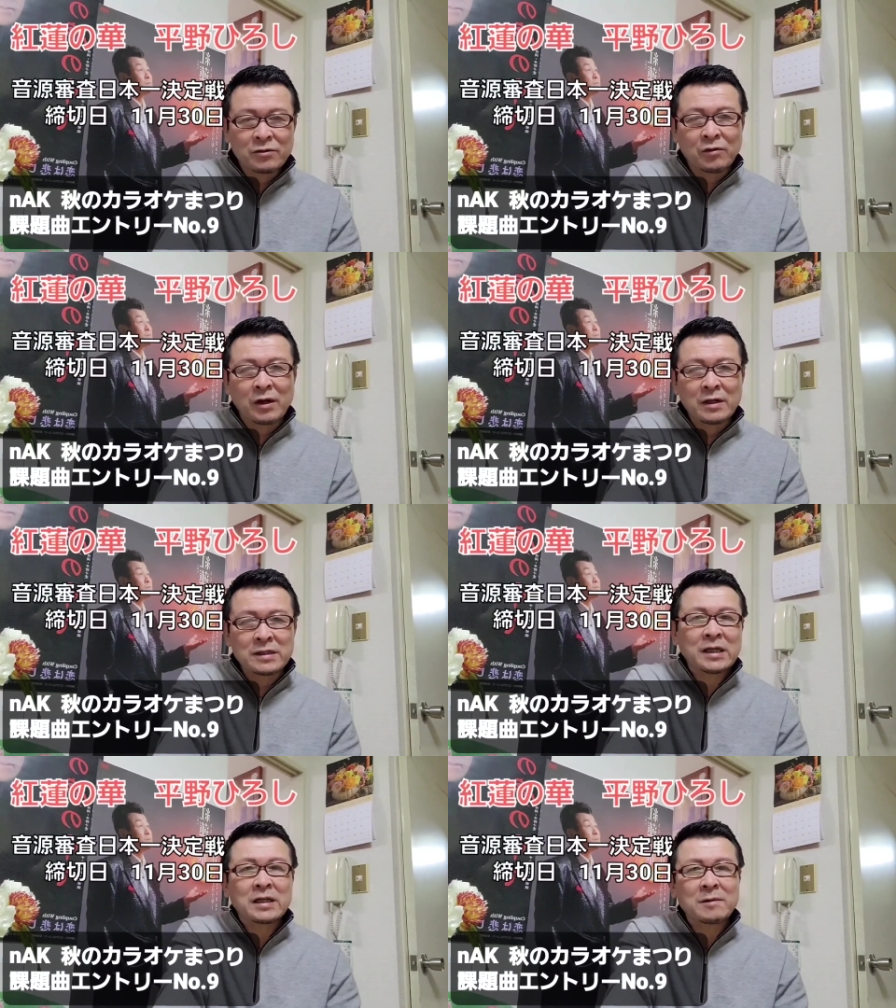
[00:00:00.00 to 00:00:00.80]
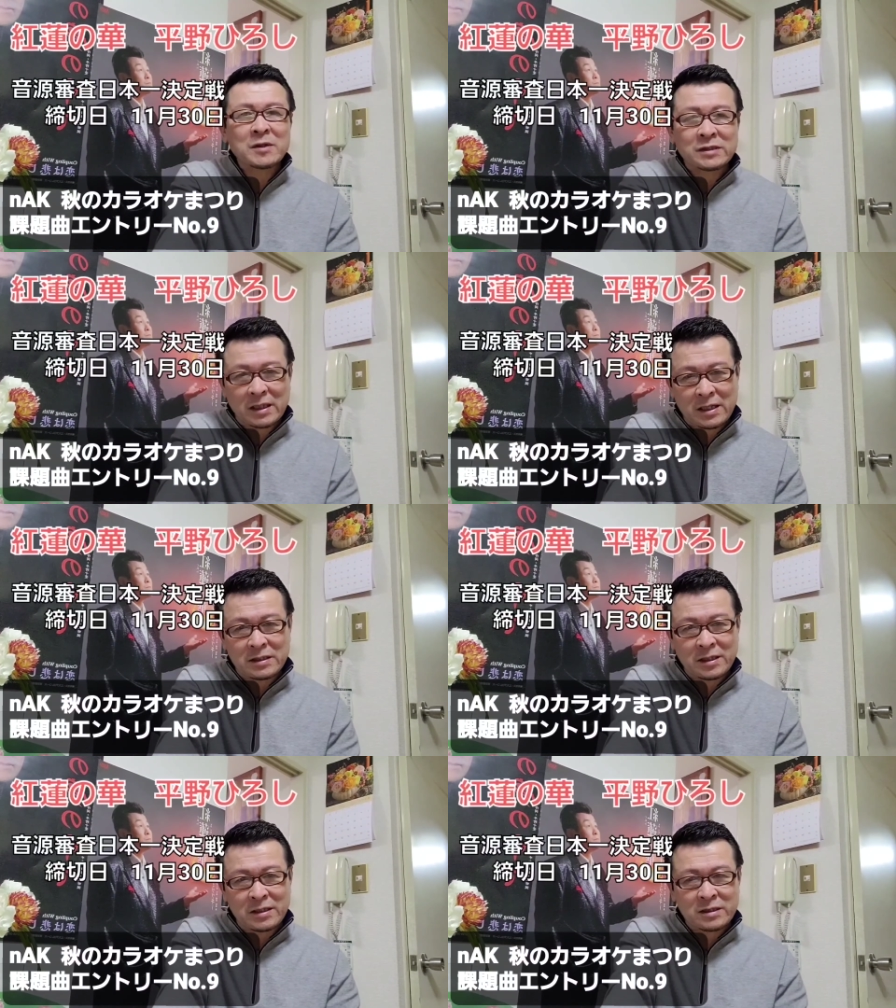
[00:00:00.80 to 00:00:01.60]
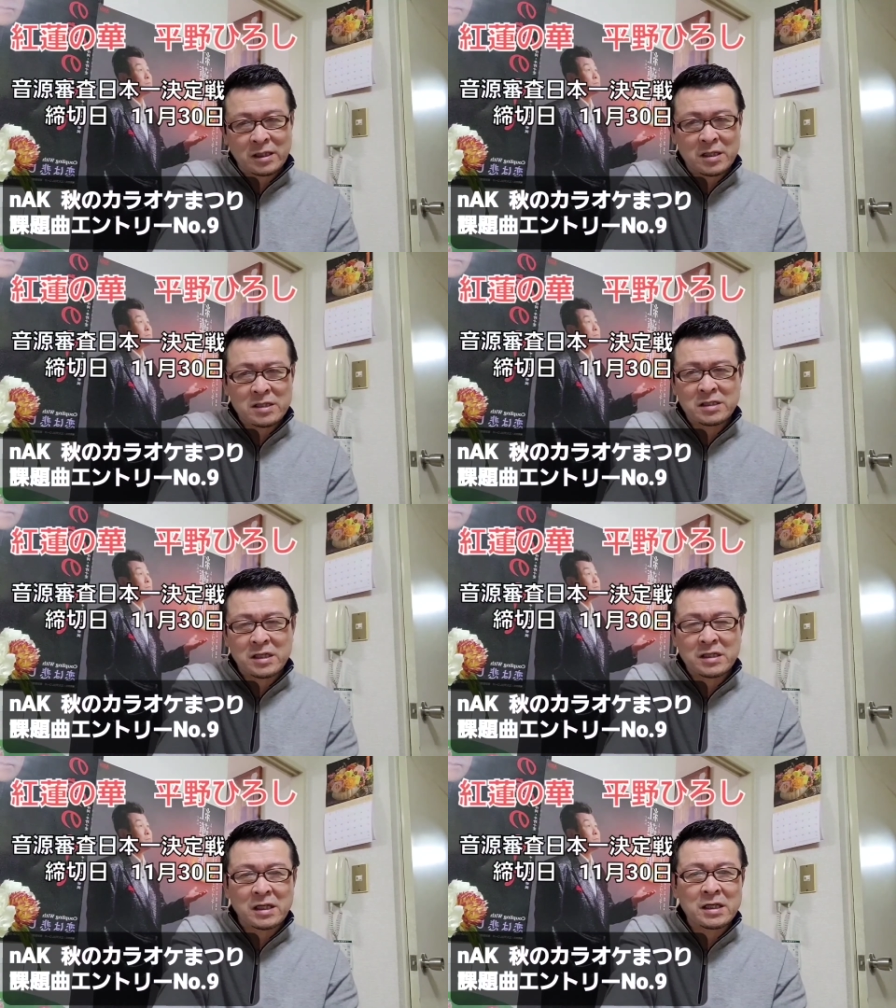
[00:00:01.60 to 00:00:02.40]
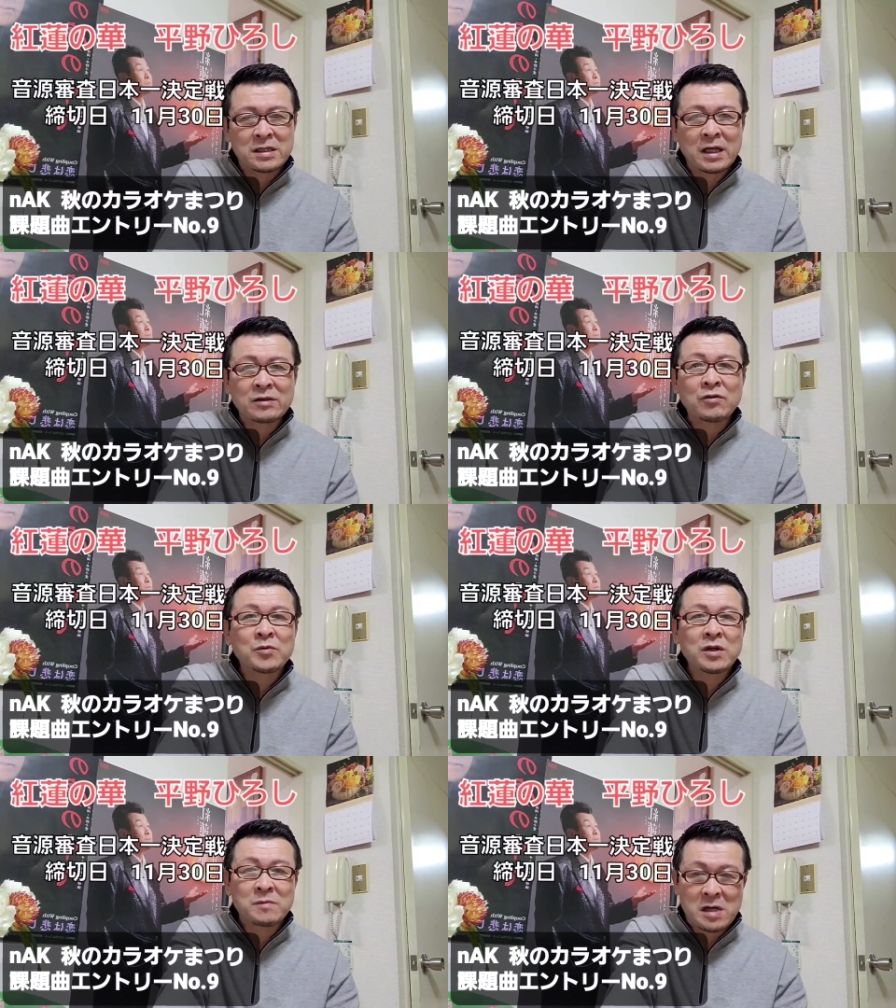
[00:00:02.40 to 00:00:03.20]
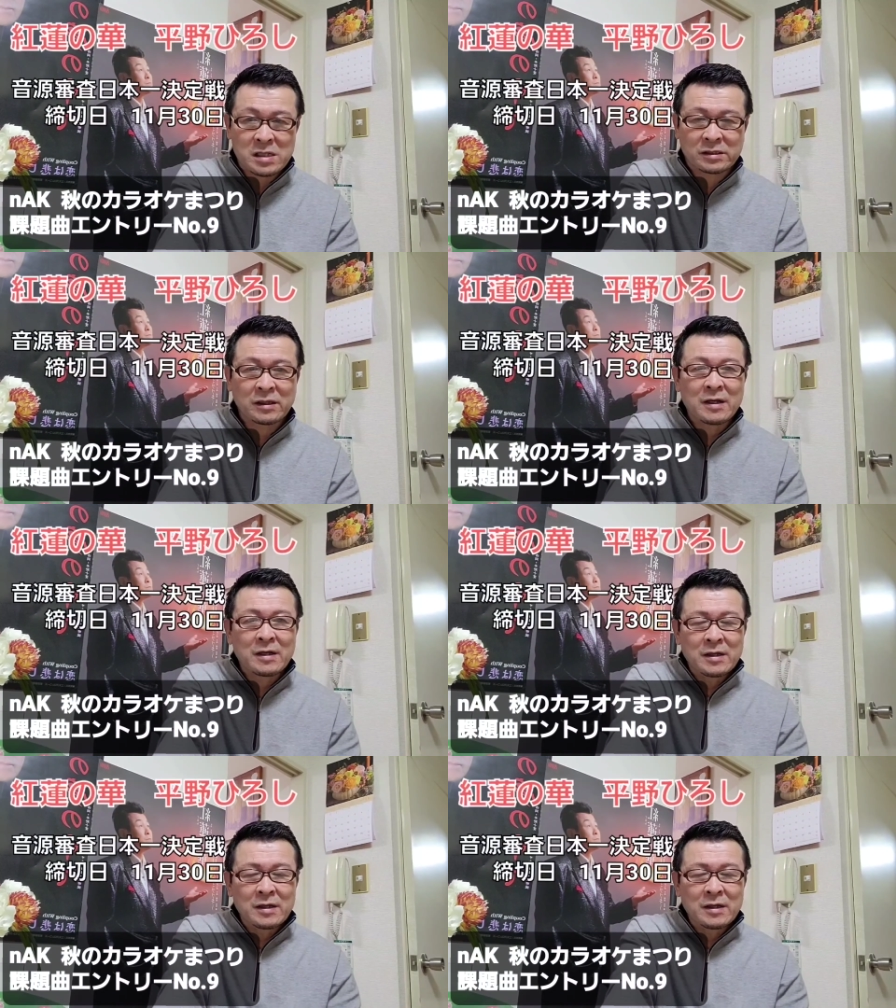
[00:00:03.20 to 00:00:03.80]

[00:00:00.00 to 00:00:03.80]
とかいただけますから、ぜひチャレンジしていただいたらと思います。